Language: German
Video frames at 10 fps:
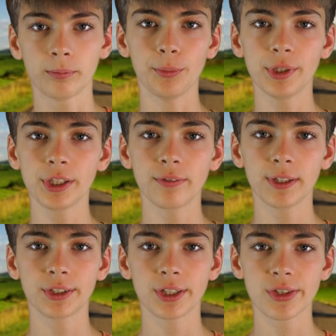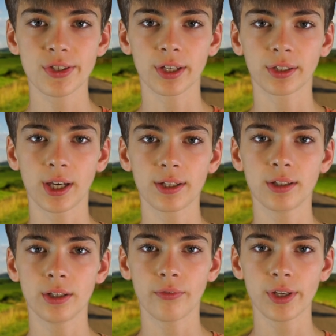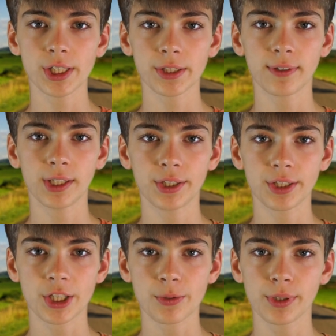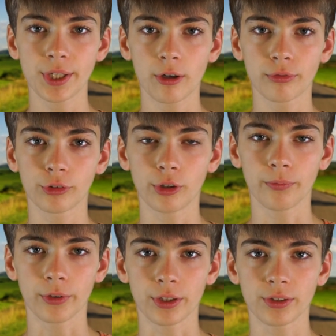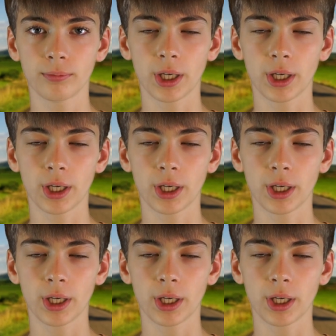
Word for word: Die Bildqualität zeigt an, in welcher Qualität das Bild aufgenommen wird.